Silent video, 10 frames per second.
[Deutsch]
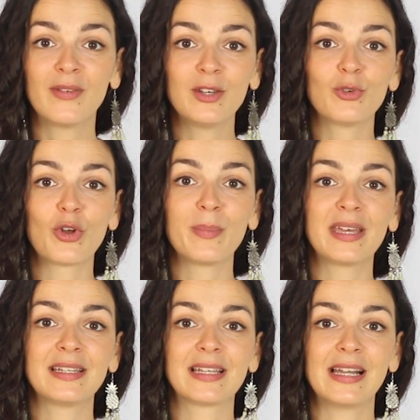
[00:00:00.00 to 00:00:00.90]
Wenn du noch mehr
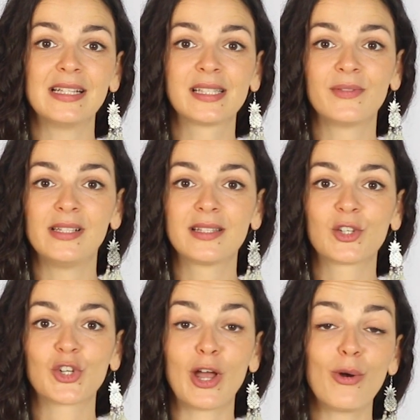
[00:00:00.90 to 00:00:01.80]
Details
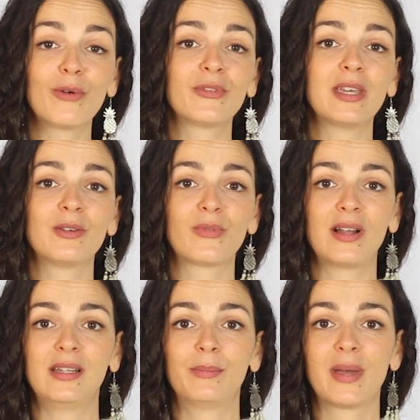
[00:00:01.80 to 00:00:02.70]
willst, schau auf jeden
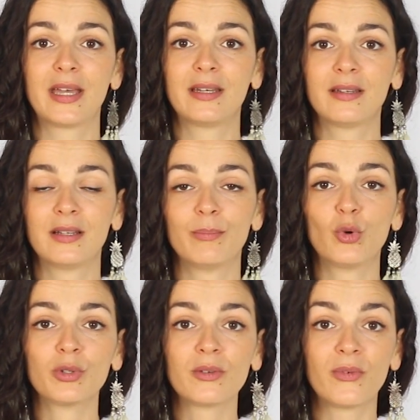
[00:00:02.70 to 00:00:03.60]
Fall in meinen ähm,
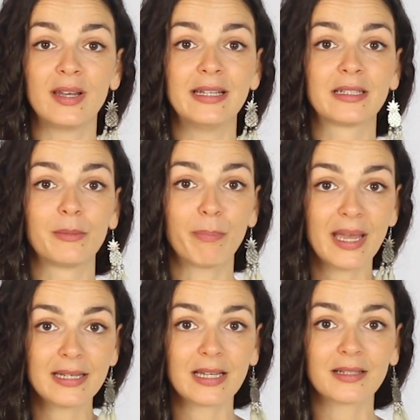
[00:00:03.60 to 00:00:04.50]
unten verlinkten
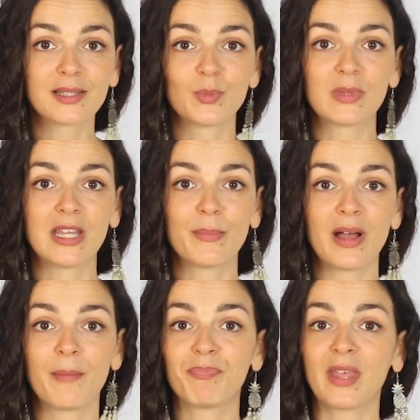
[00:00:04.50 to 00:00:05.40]
Beitrag zum
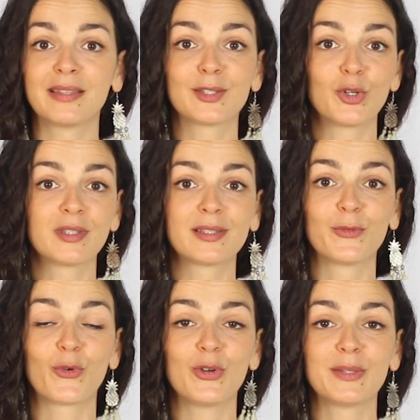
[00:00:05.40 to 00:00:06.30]
Thema. Ansonsten
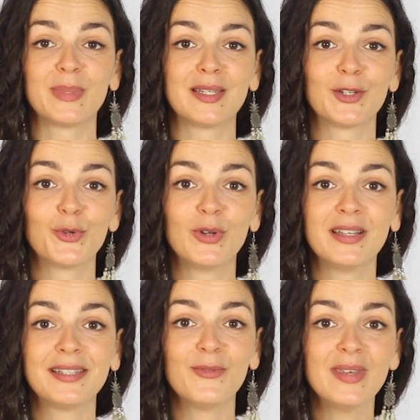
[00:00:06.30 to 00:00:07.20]
freue ich mich
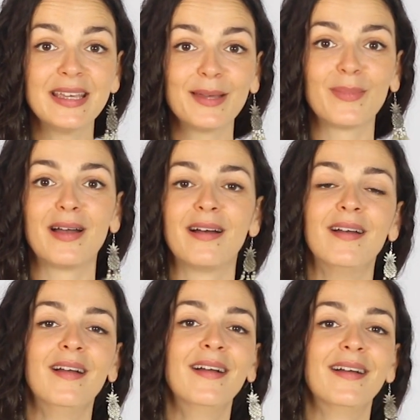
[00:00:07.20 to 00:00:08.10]
natürlich wie immer
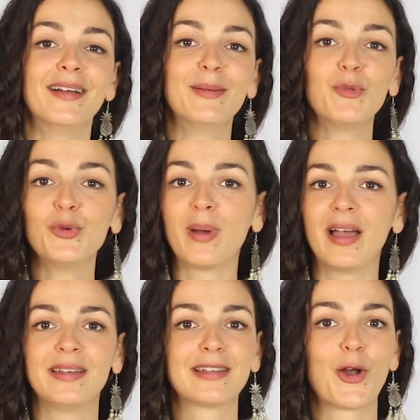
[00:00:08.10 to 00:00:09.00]
ähm, über
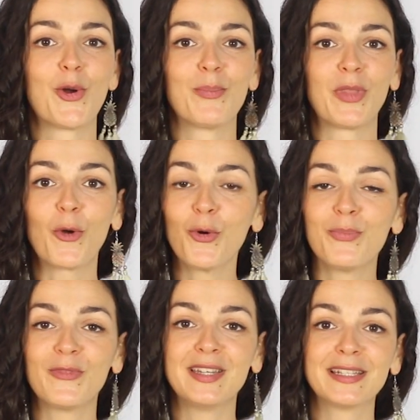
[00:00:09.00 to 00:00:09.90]
einen Daumen nach
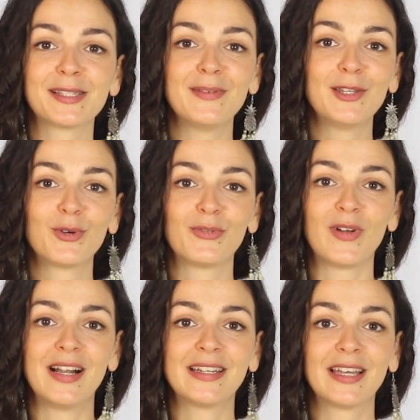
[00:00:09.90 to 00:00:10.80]
oben, wenn dir das Video
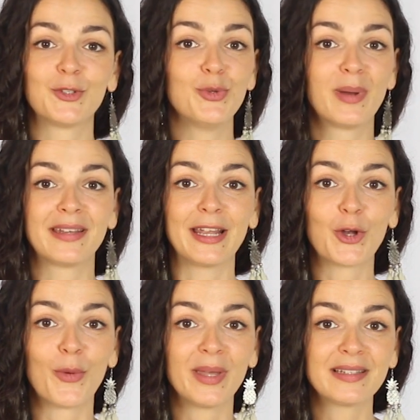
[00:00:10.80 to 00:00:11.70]
gefallen hat, über deinen
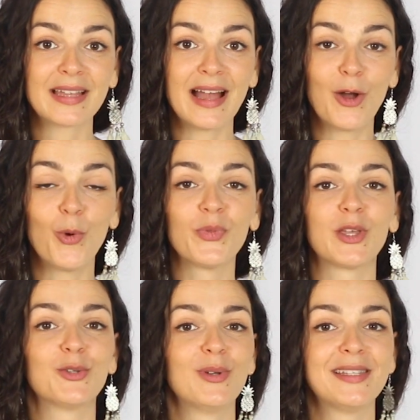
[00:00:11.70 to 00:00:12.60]
Kommentar und
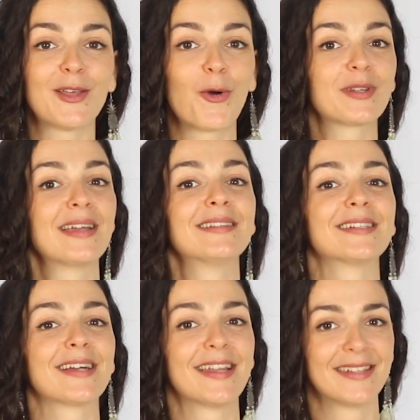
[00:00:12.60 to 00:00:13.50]
natürlich auch dein
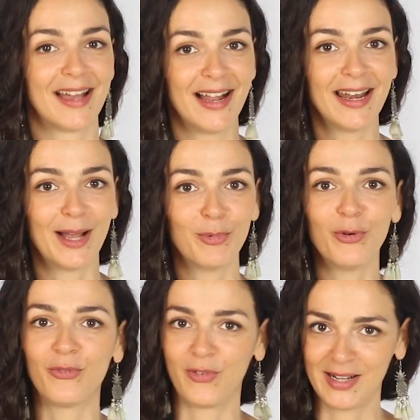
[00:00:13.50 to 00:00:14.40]

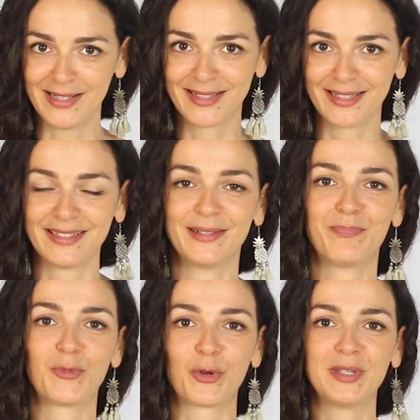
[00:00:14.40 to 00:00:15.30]
Kanalabo, falls
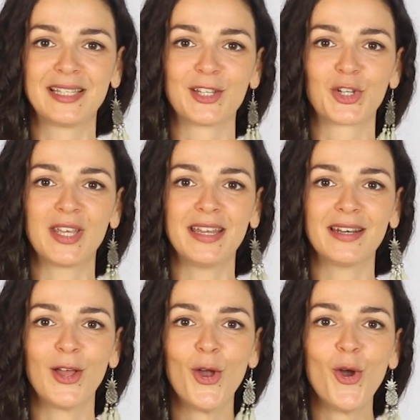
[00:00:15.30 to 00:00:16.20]
ähm, noch nicht geschehen.